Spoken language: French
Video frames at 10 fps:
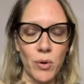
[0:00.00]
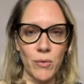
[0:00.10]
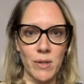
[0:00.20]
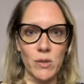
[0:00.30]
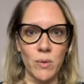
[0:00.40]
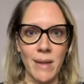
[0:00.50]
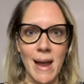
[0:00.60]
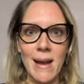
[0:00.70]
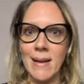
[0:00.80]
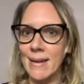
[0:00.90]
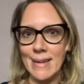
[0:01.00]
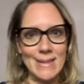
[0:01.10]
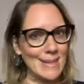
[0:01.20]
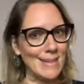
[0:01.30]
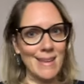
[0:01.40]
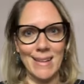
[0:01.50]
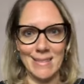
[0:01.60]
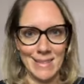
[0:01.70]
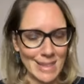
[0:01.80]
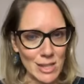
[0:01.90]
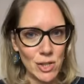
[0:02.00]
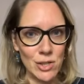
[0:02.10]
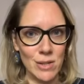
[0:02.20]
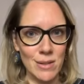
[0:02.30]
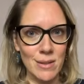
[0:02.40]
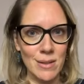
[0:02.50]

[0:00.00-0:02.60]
professionnelle, c'est ta niche,